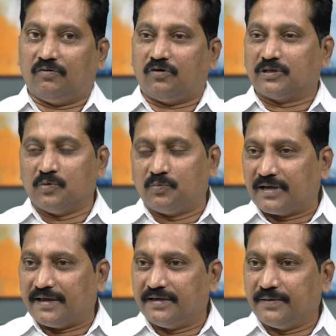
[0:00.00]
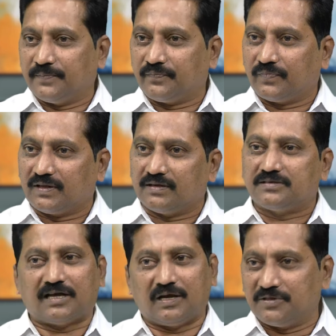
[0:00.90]
వరద ముప్పుకి అయ్యి
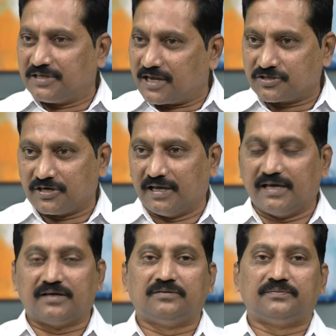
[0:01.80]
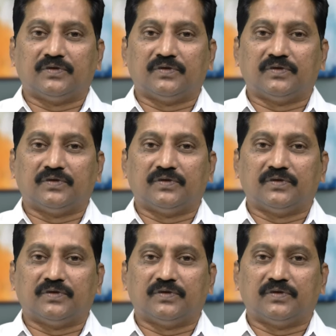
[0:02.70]
చాలామంది నిరాశ్రయ్యారు